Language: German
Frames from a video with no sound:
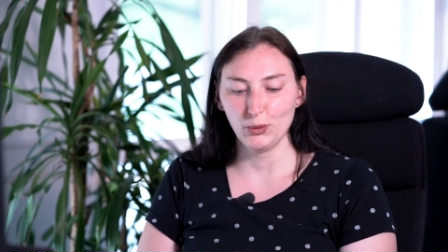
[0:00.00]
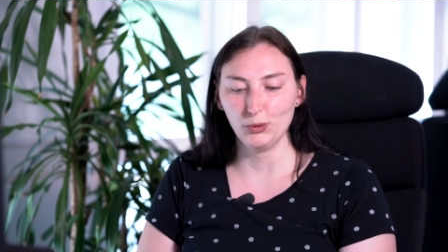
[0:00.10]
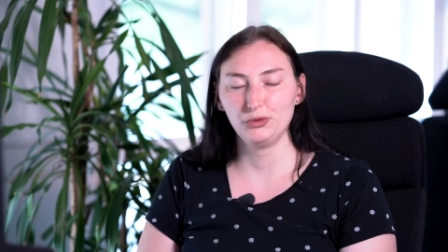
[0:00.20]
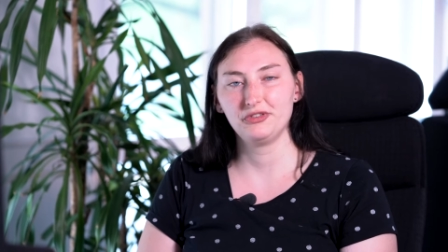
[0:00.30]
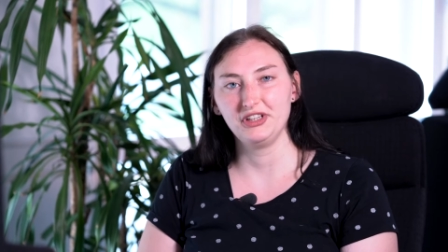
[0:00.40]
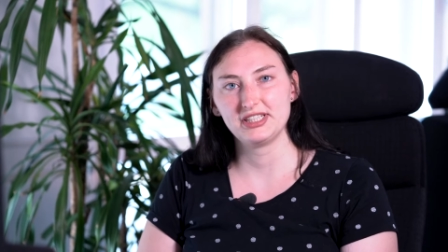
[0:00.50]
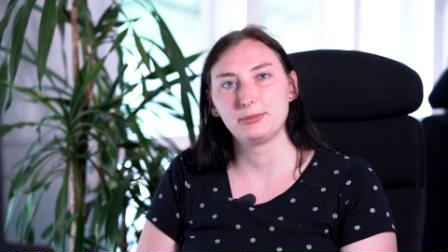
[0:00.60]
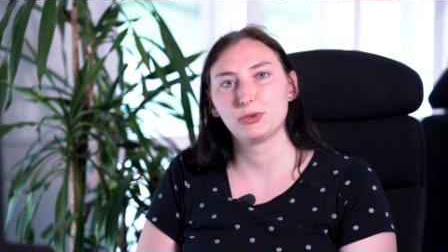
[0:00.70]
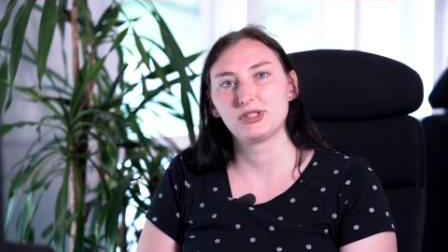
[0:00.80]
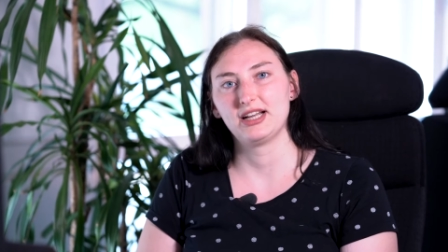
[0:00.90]
und
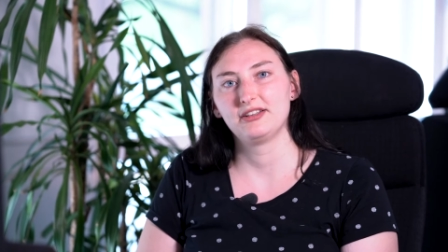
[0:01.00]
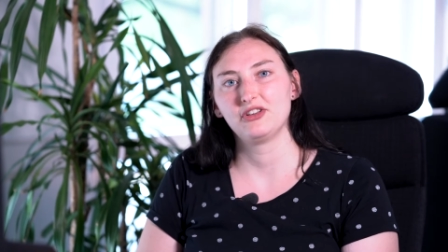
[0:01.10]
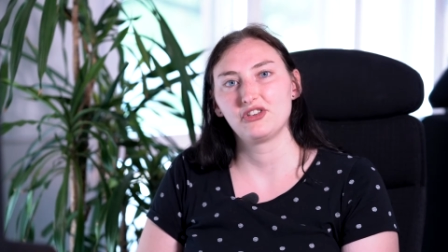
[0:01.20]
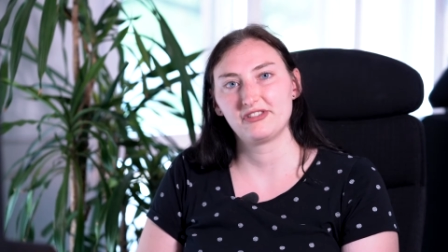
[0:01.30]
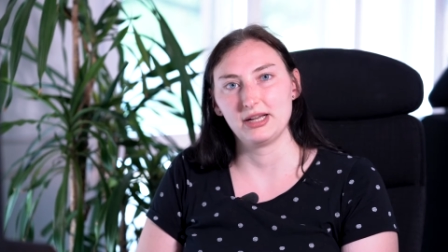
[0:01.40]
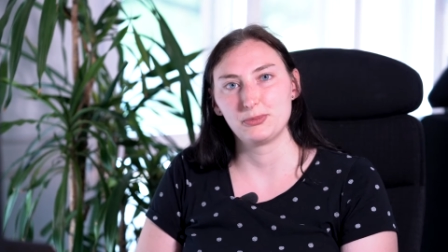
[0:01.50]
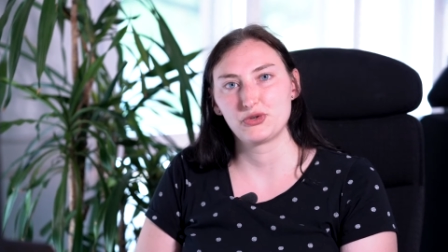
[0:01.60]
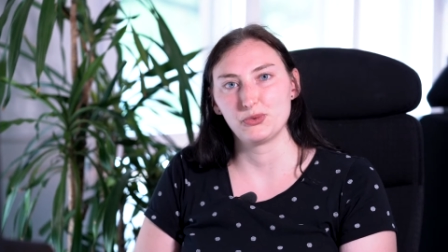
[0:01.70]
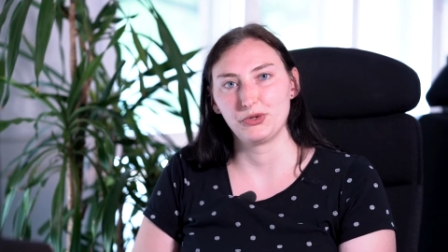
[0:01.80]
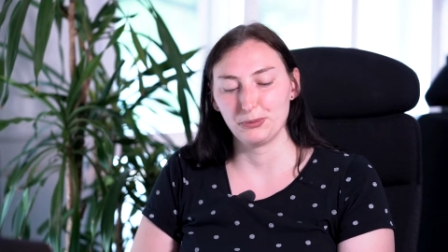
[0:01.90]
40 Prozent ist ein
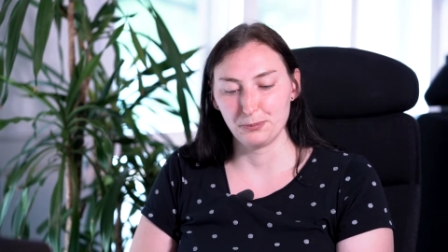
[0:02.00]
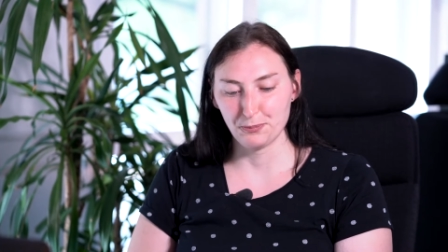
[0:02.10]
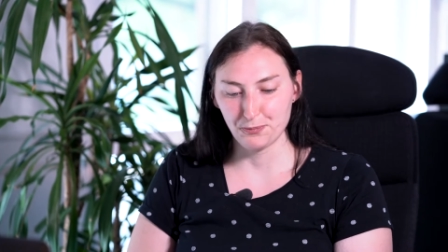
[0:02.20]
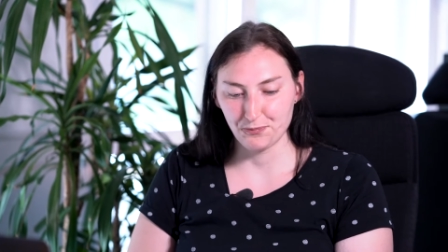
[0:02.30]
Selbststudium.